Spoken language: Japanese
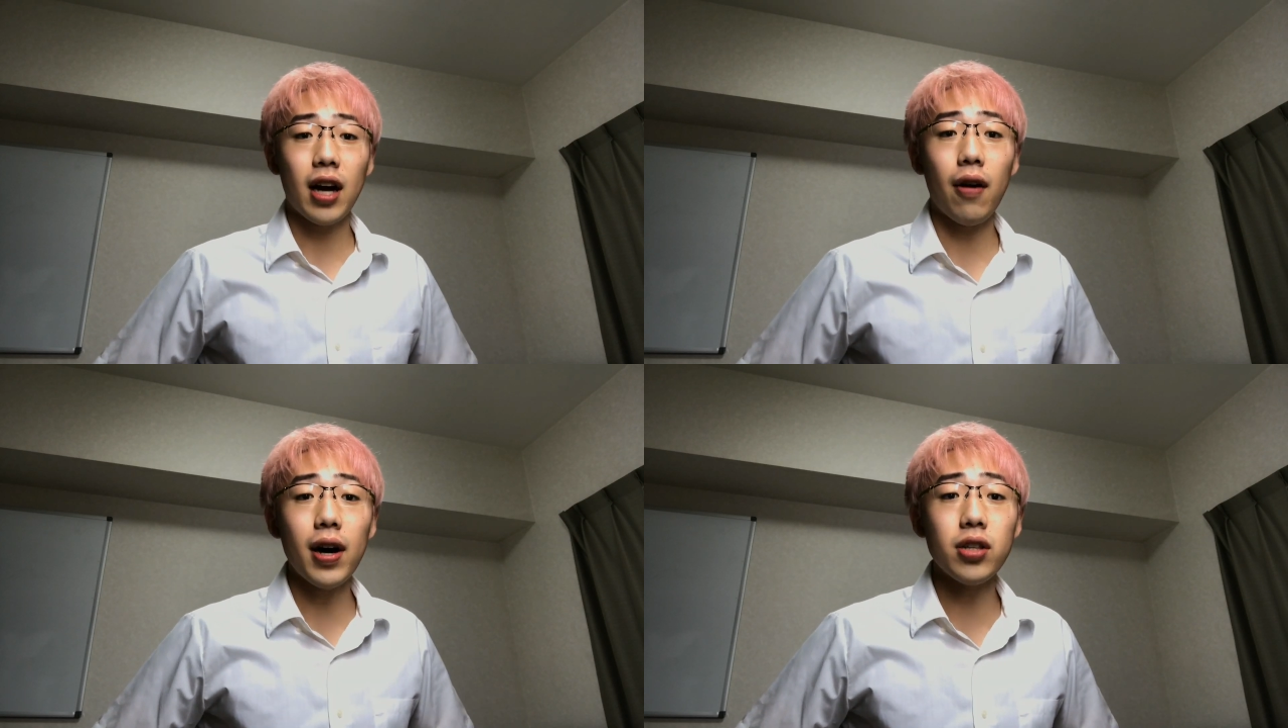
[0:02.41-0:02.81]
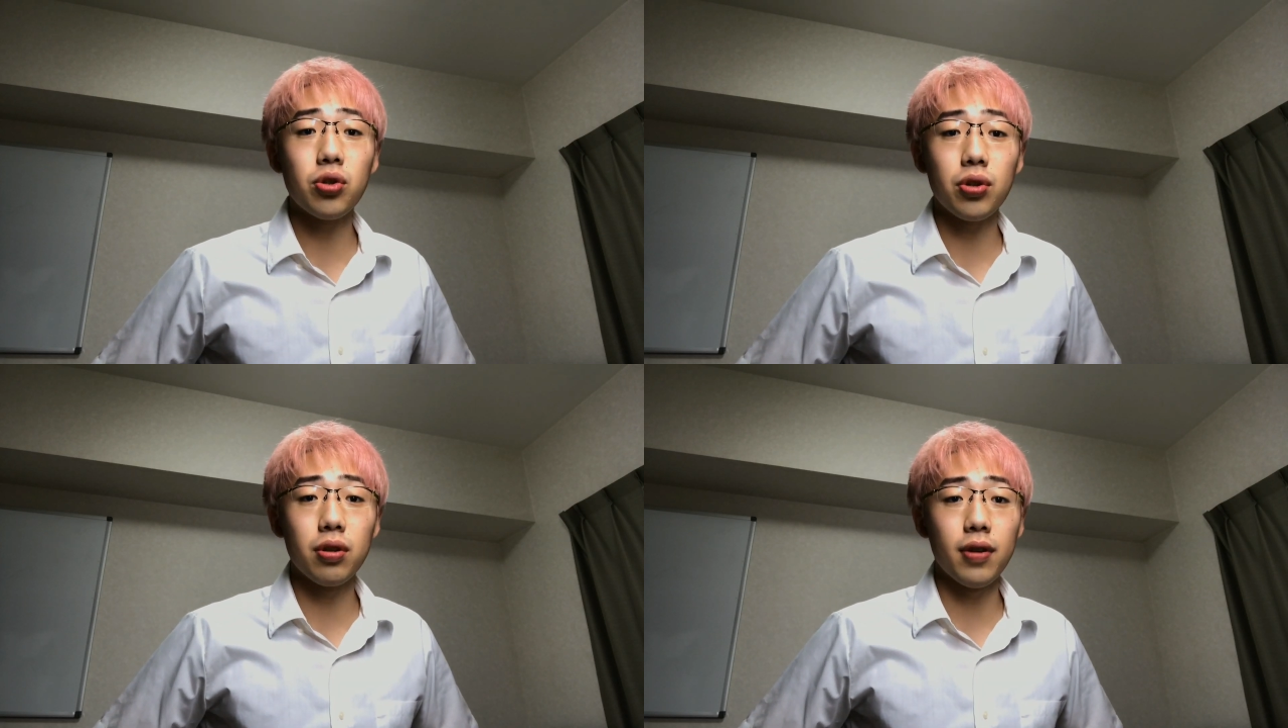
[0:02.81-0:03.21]
河合
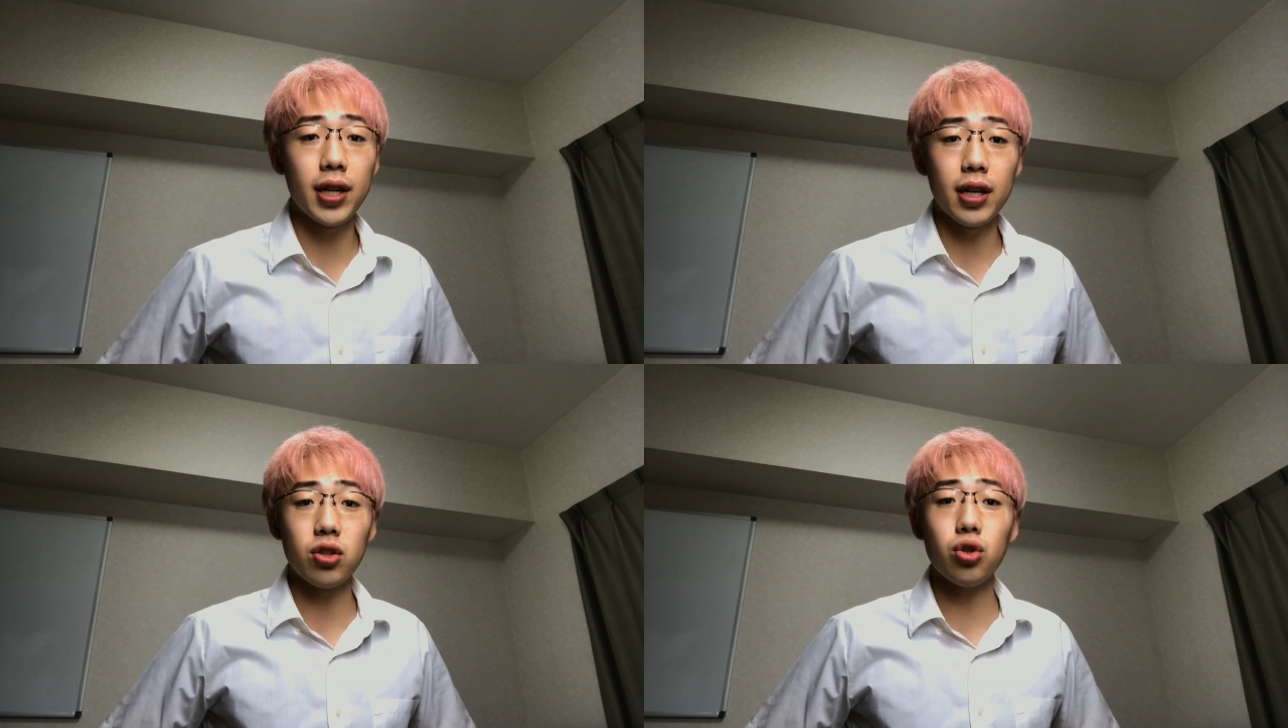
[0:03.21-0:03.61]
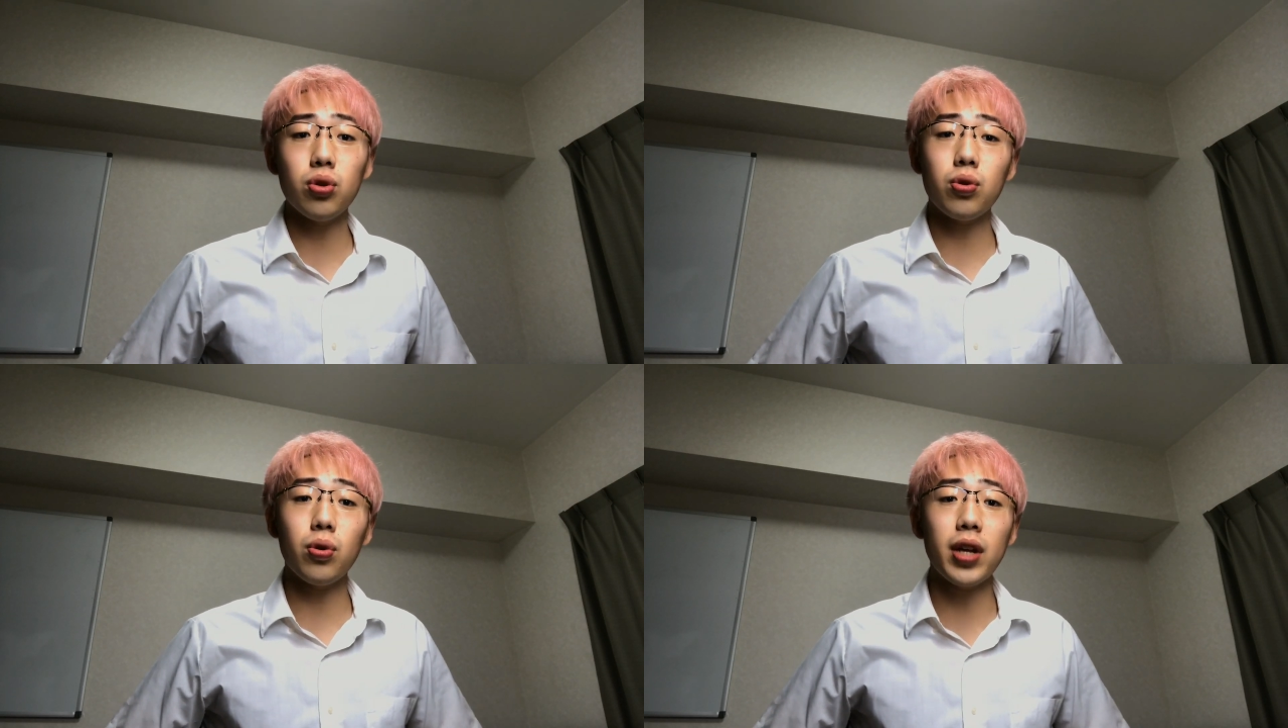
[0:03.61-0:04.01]
塾にはね、
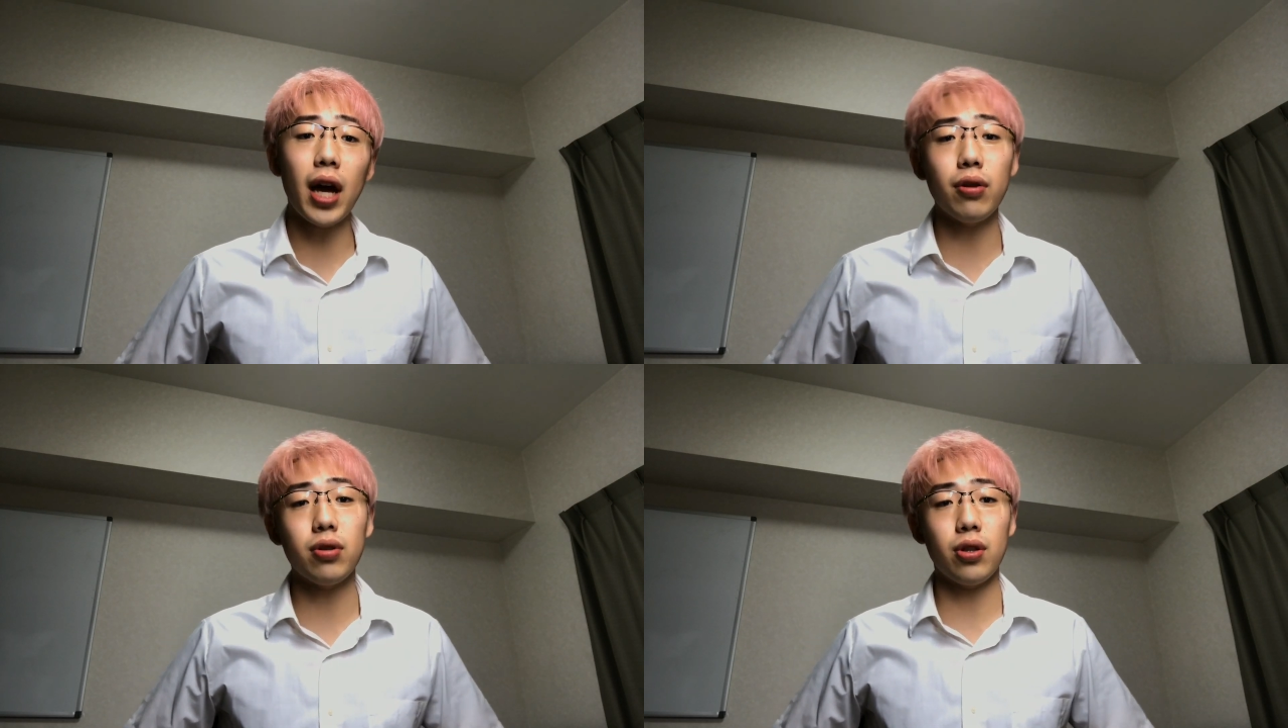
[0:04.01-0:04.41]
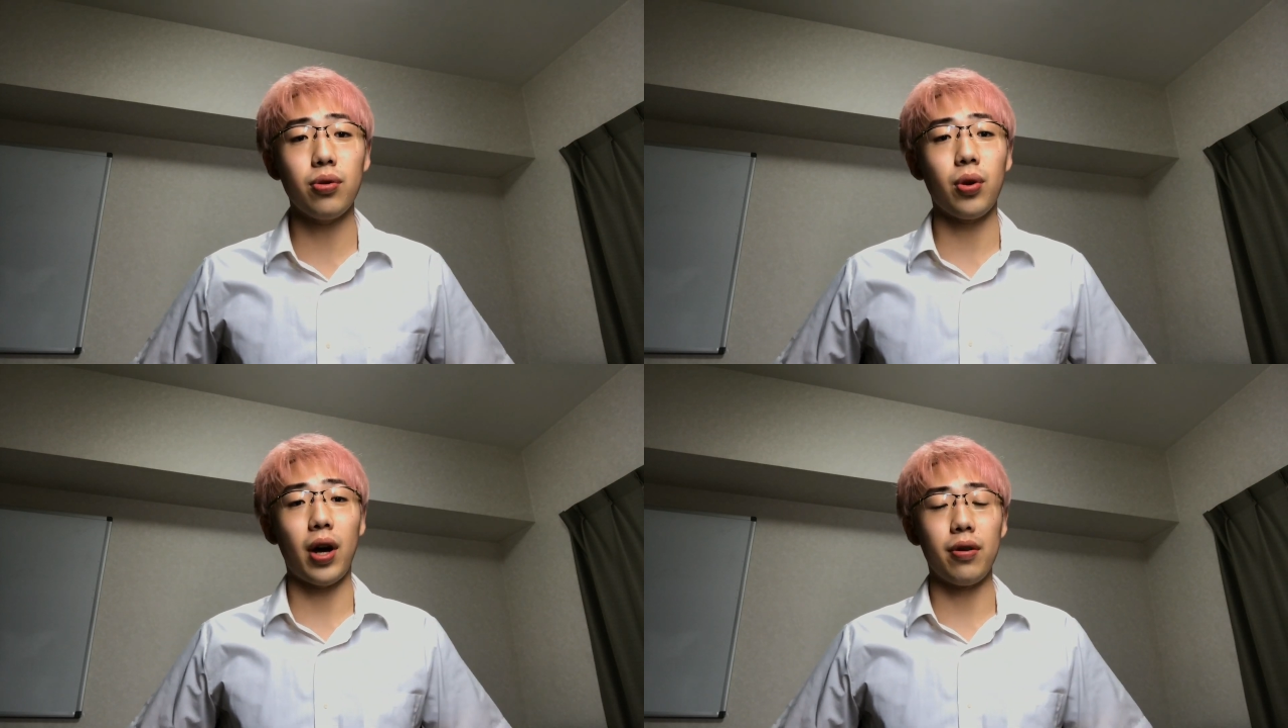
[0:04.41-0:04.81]
チュートリアルってい
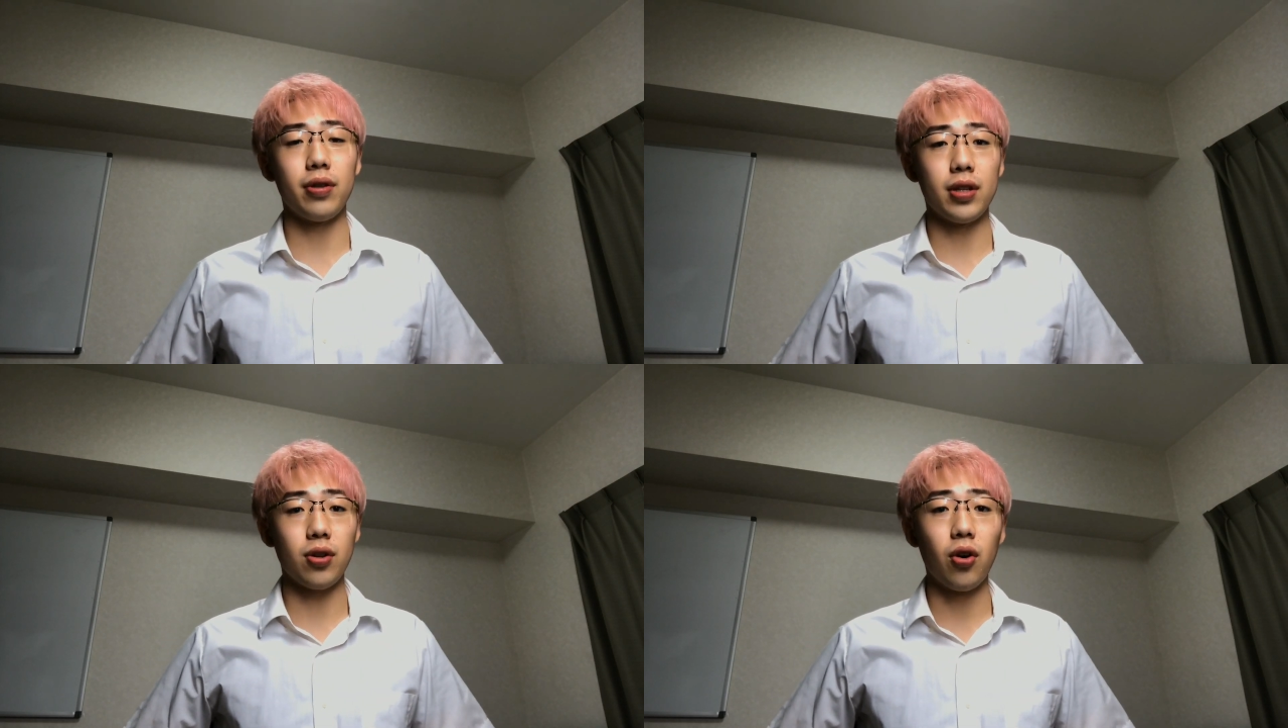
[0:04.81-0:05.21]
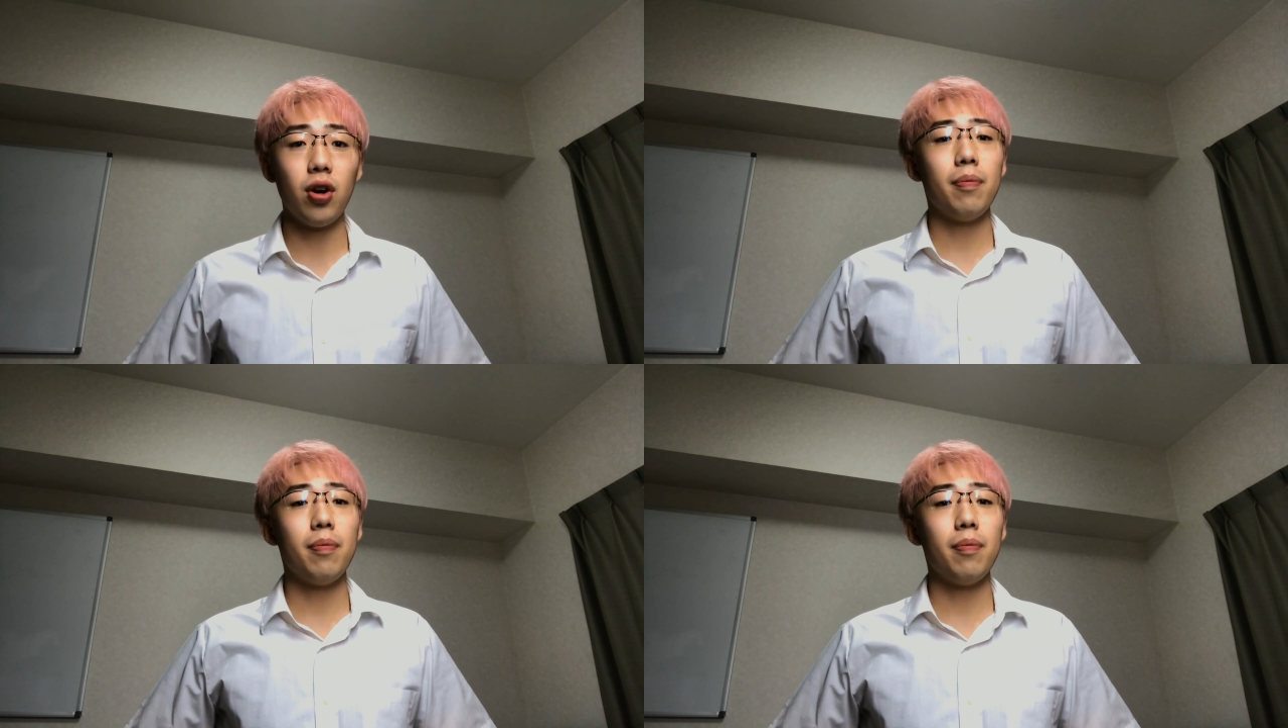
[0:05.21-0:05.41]
うのがあるんですよ。